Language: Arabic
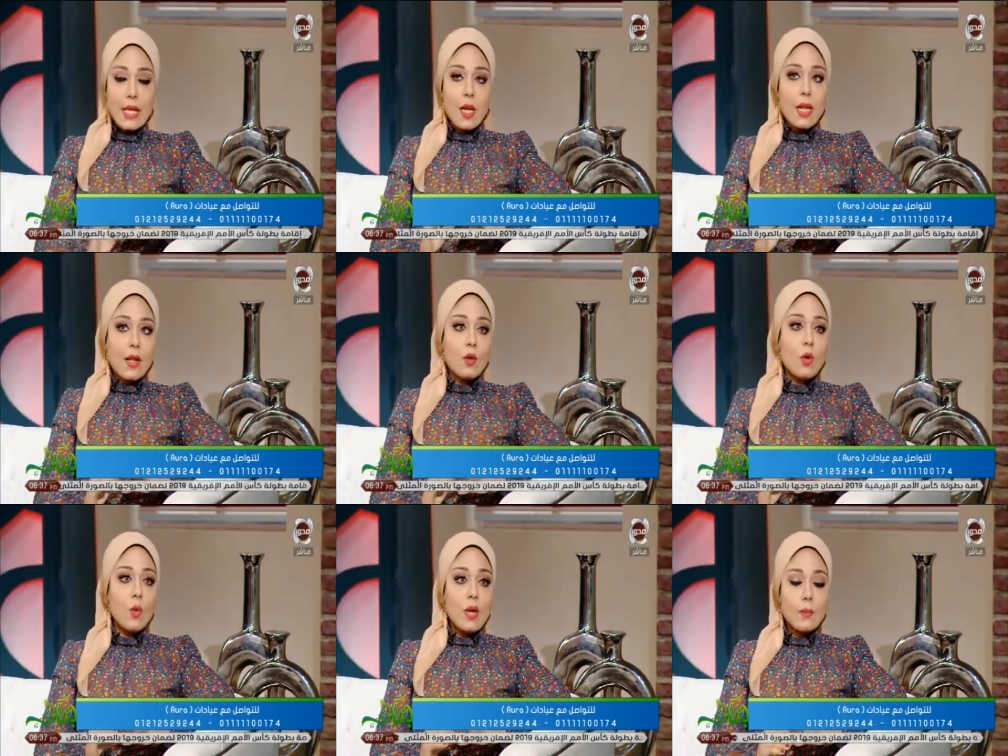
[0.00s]
لان
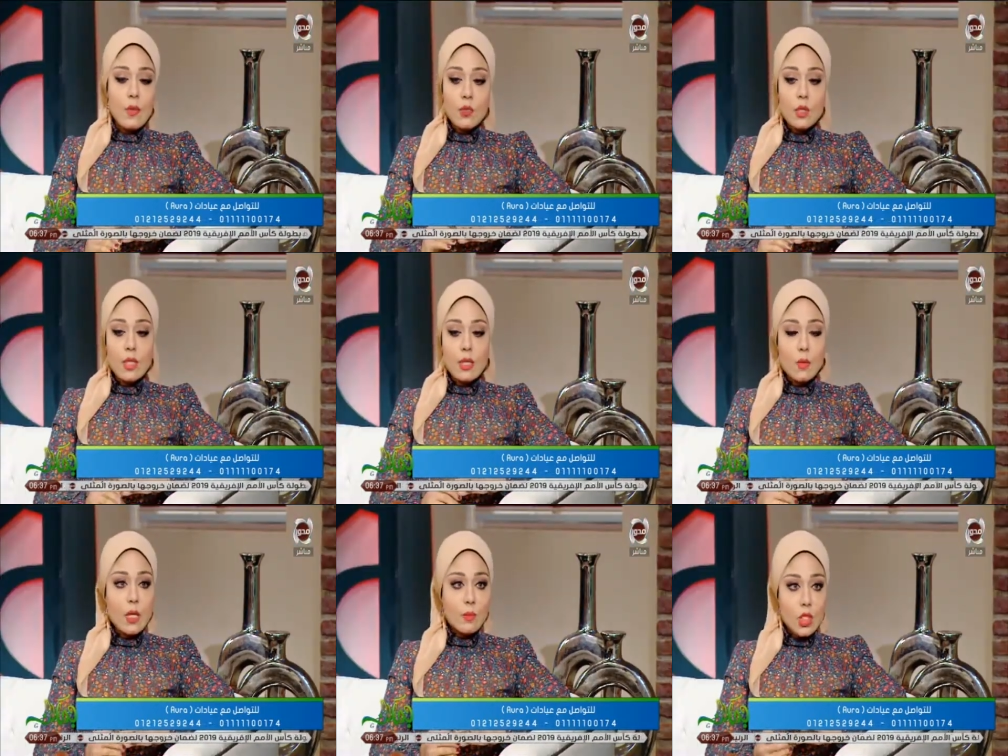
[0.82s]
هو المفروض
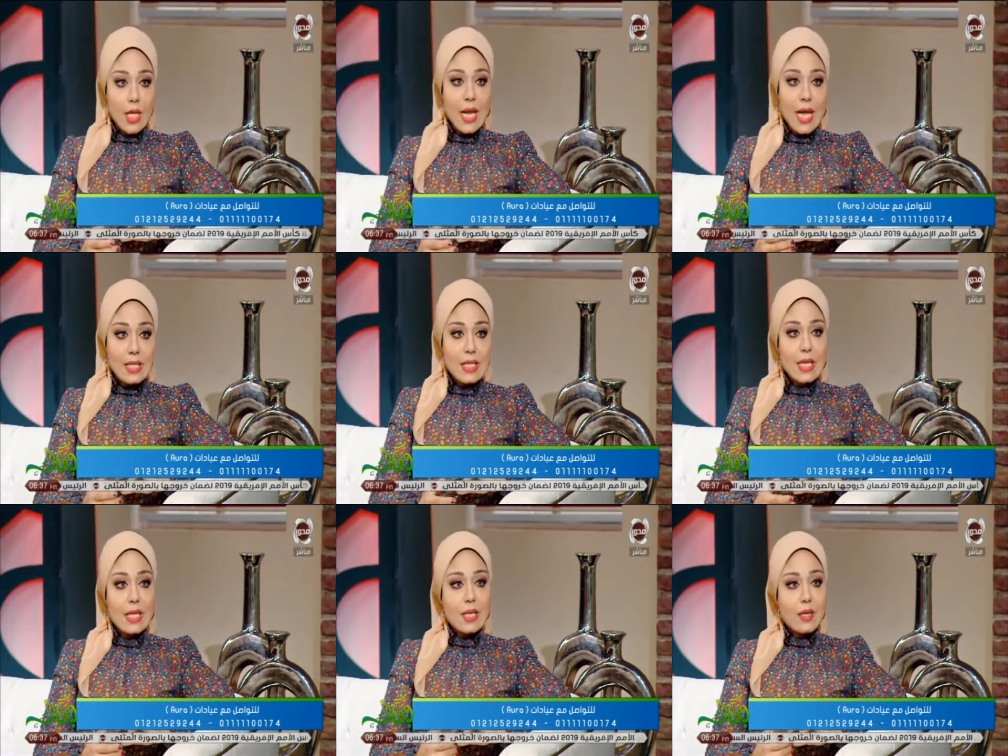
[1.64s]
المشكله
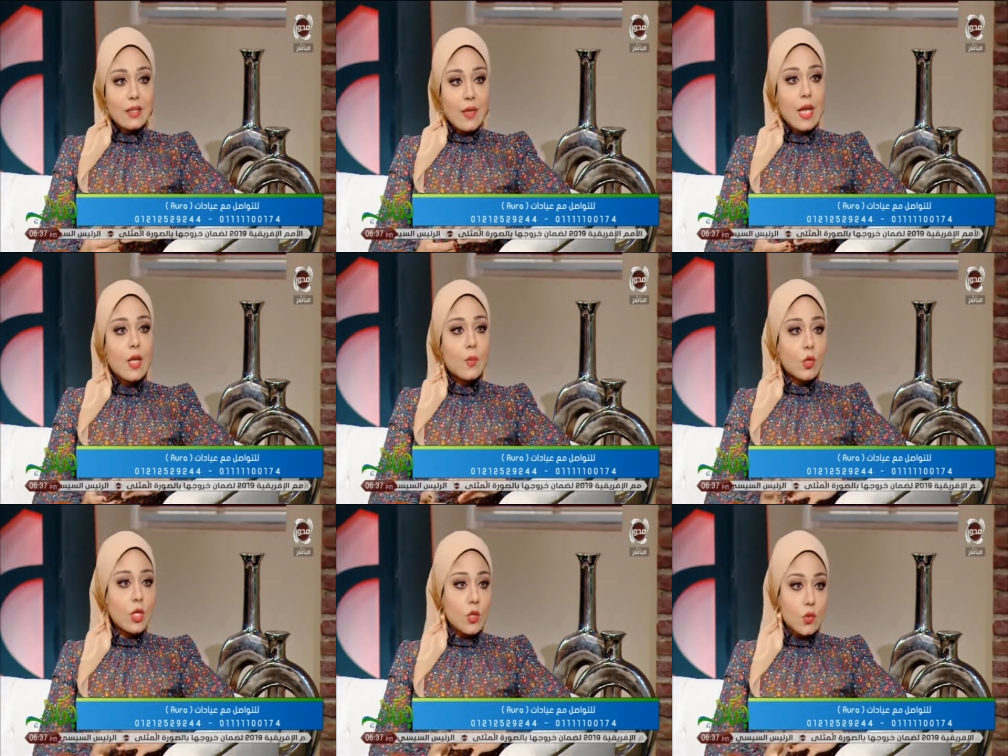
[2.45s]
عندك ان ارتفاع
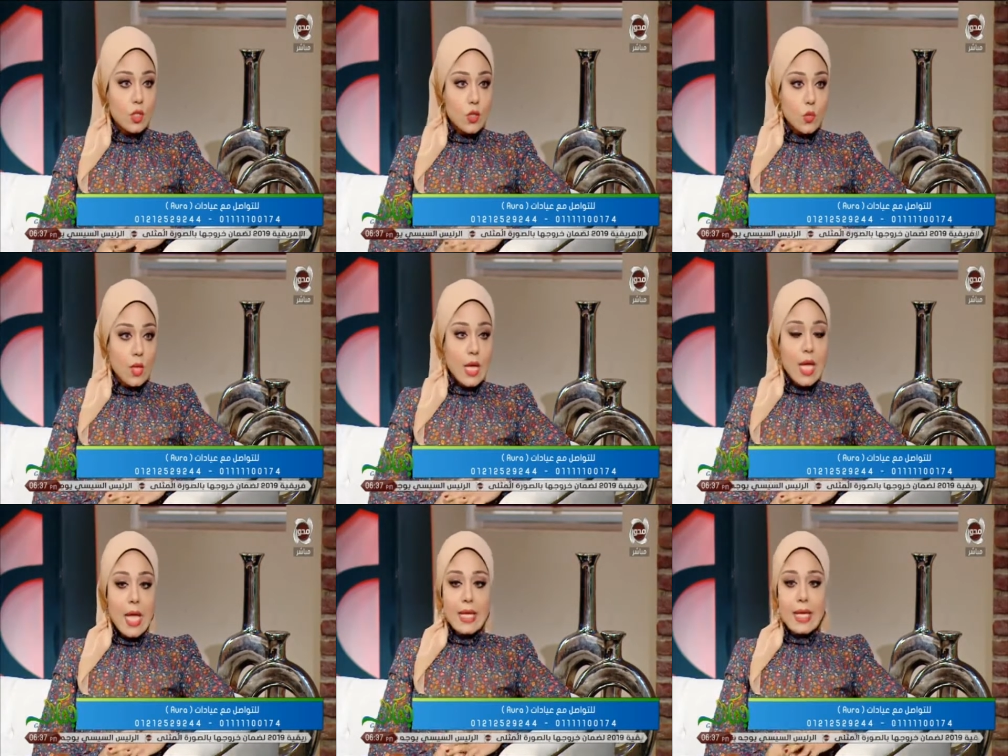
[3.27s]
هرمون الكورتيزون
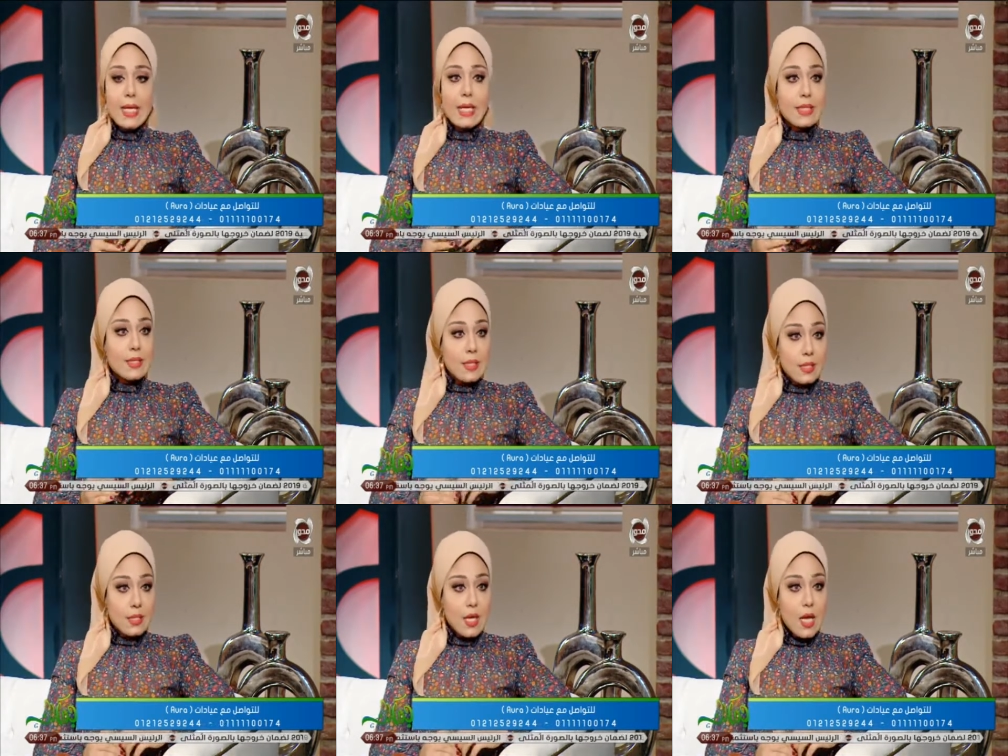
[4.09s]
يعني
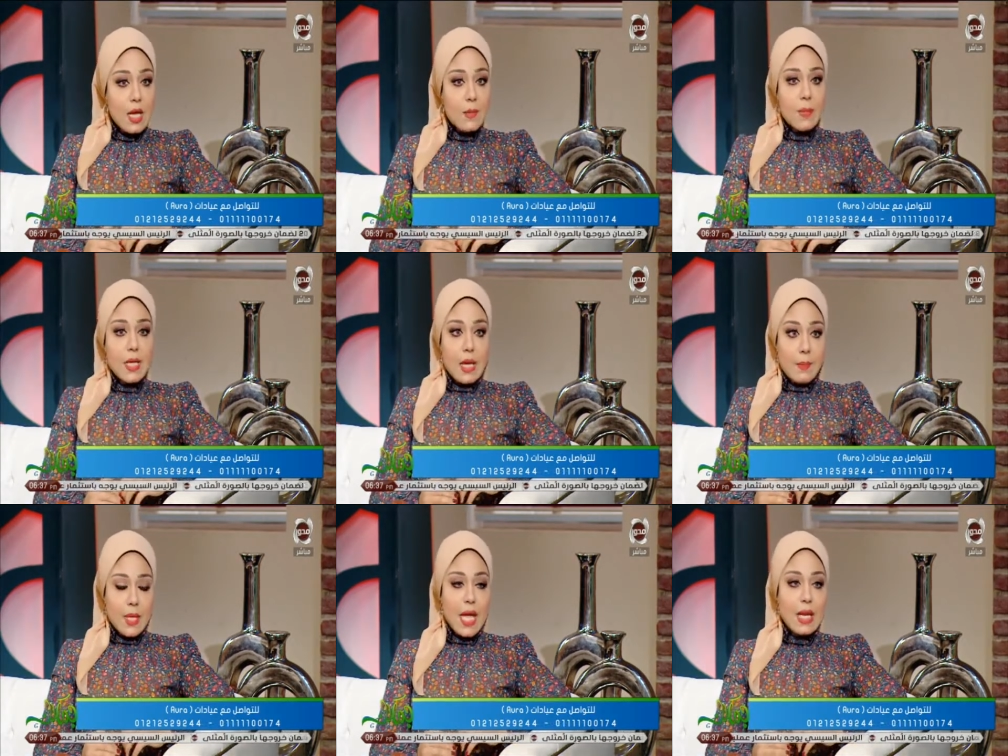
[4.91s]
الاسترس
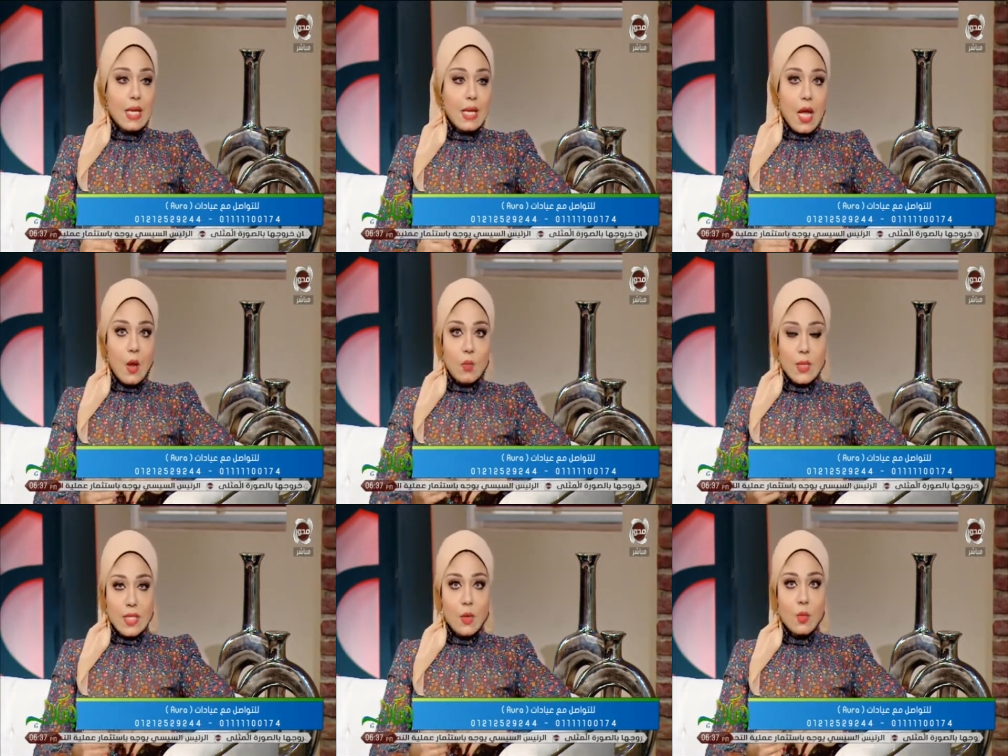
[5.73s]
بيقلل او
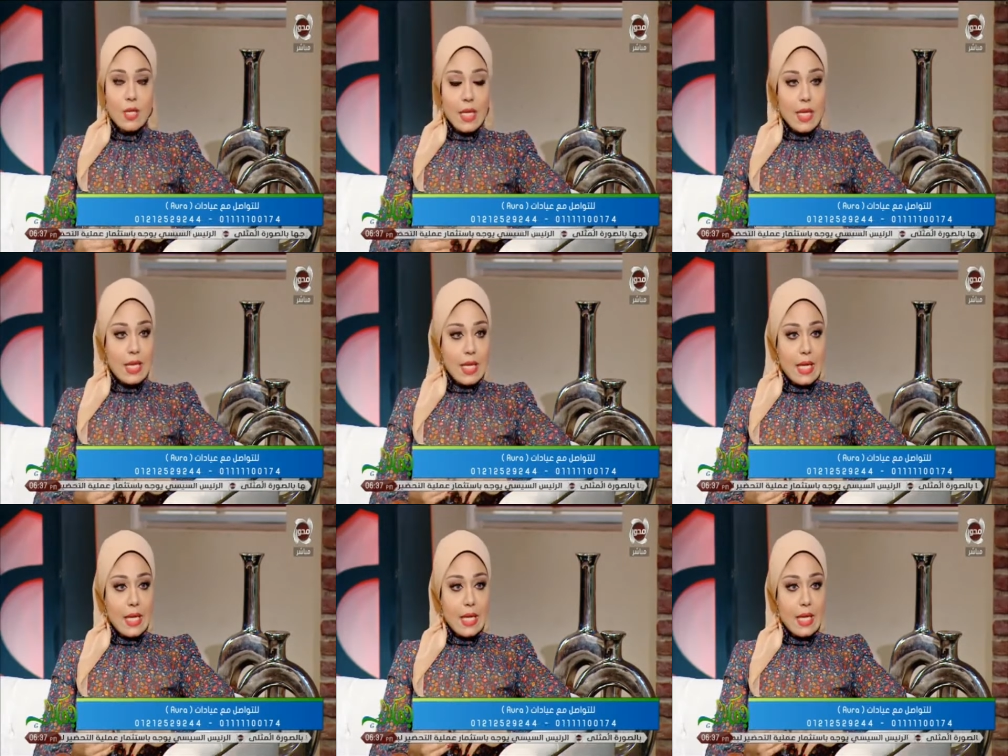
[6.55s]
بيزود
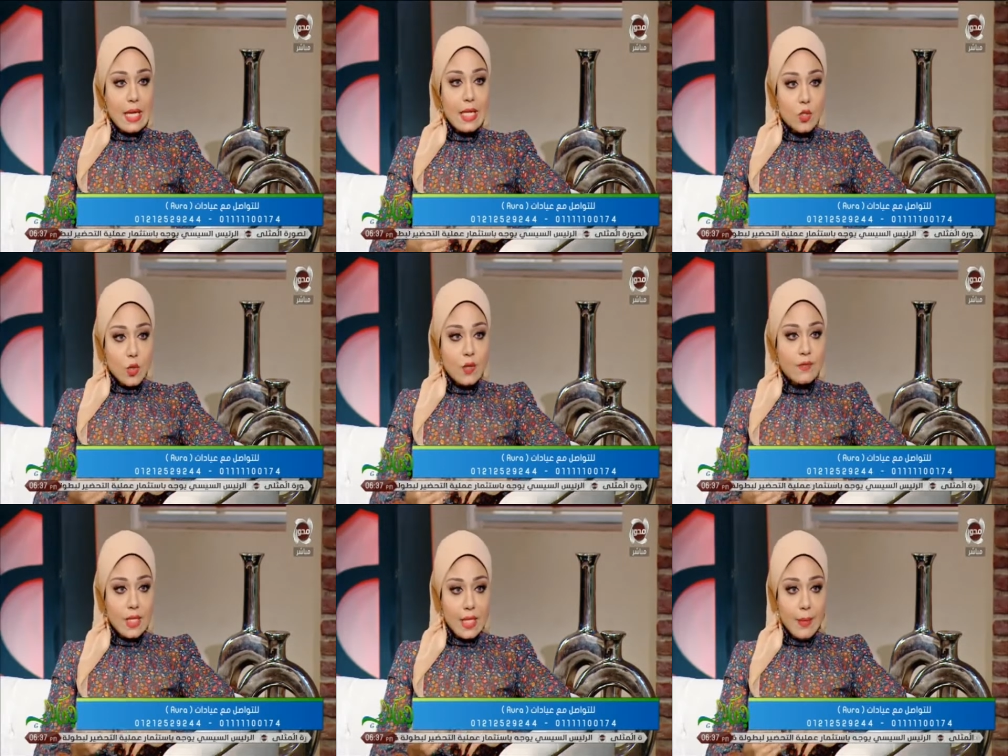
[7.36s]
الانسولين
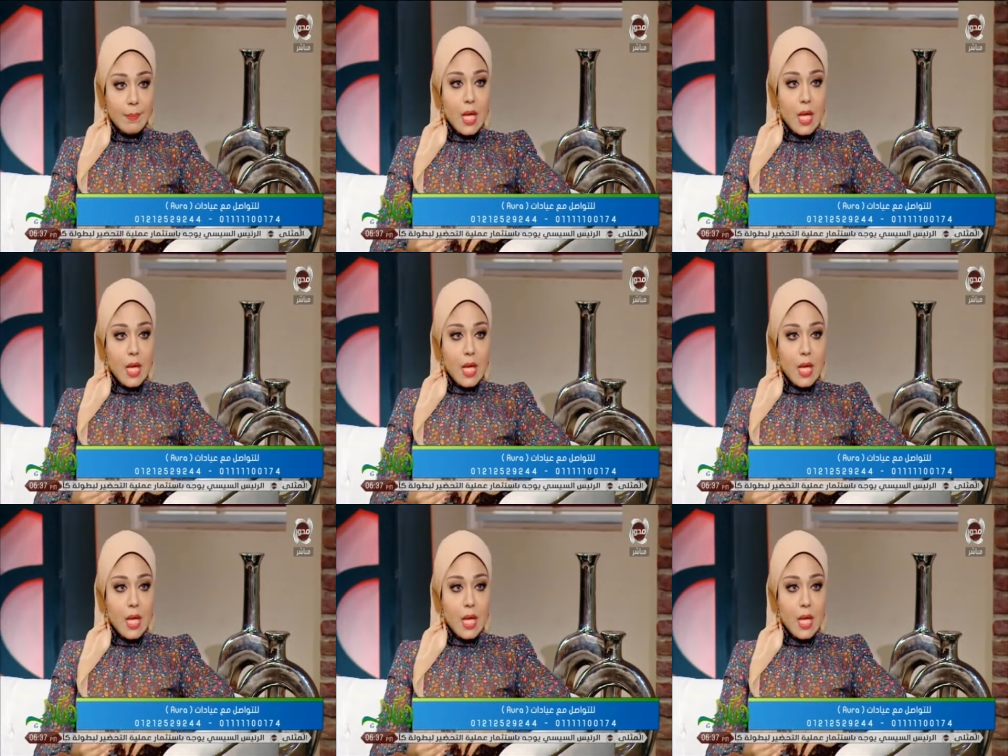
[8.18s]
في الدم